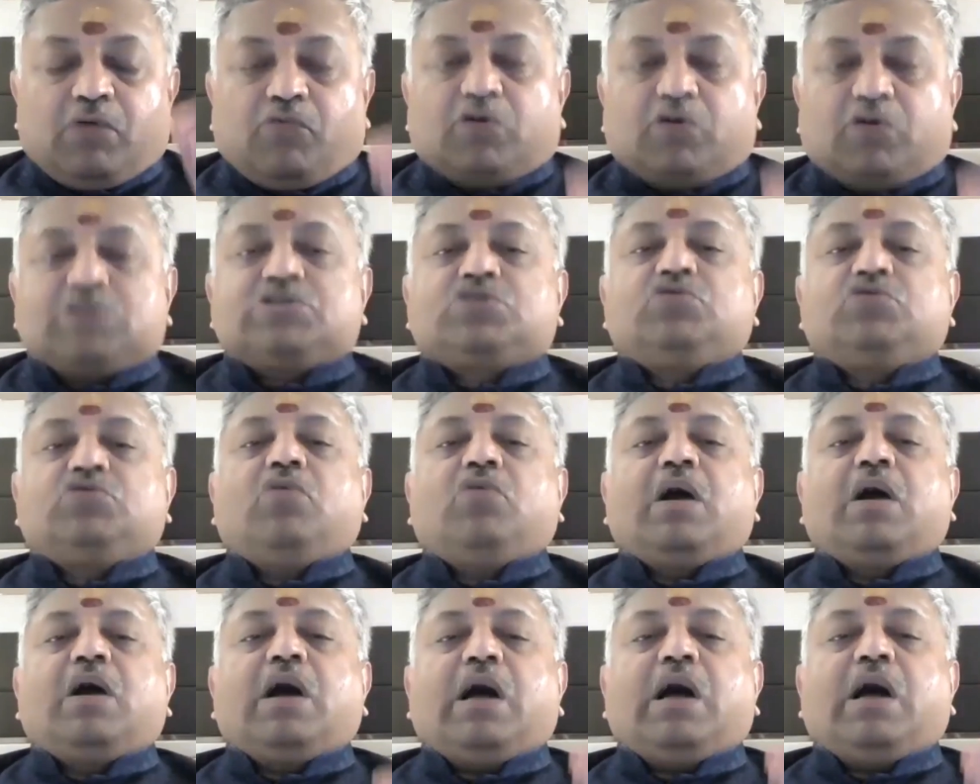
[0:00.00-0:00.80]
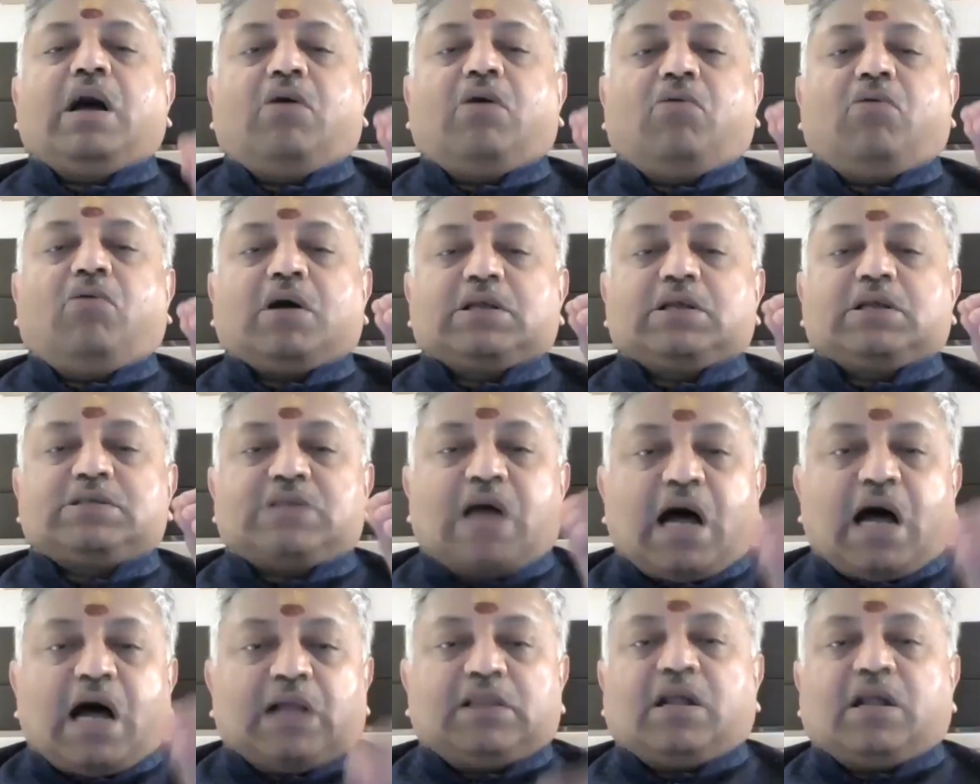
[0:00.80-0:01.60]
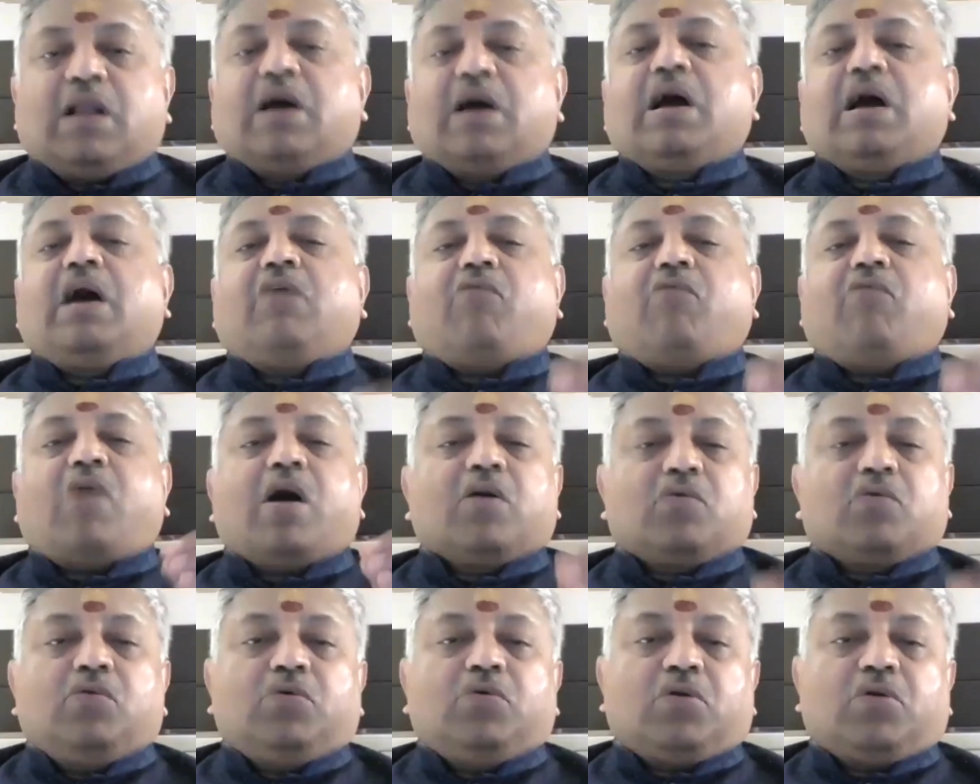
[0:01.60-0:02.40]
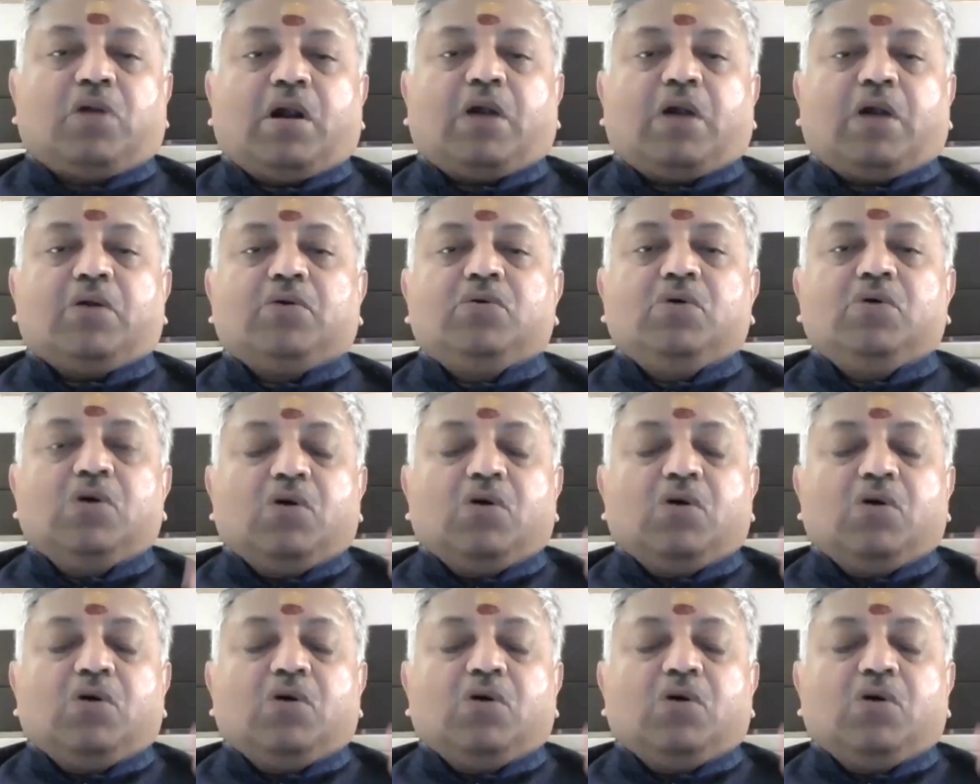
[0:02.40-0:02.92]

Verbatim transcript: వస్తువులుగా ఒక సాధనగా వాడుకుంటున్నాడు